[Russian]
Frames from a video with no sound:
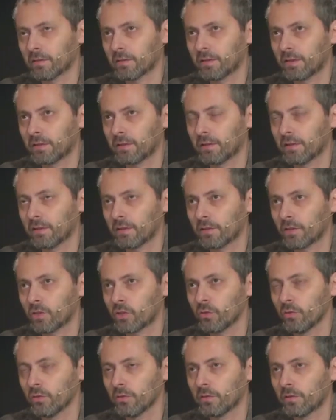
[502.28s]
когда
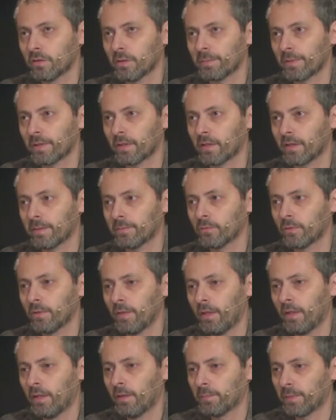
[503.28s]
шел на программу,
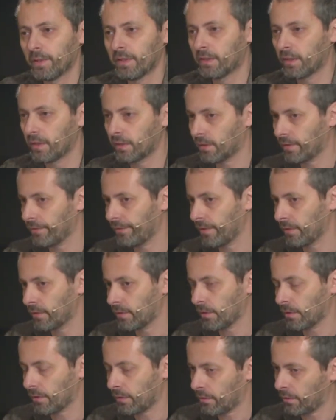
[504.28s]

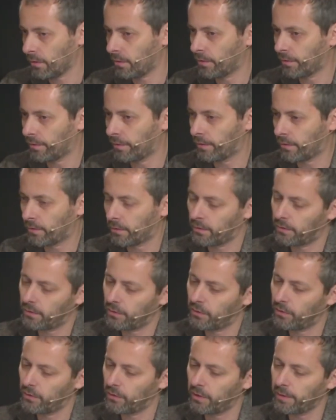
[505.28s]
поинтересовался
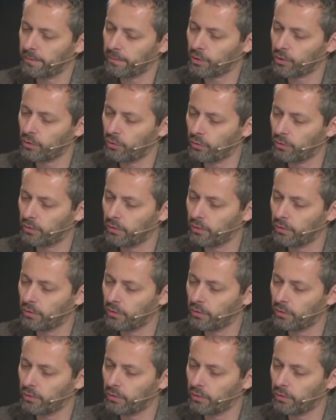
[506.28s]
тем, что ты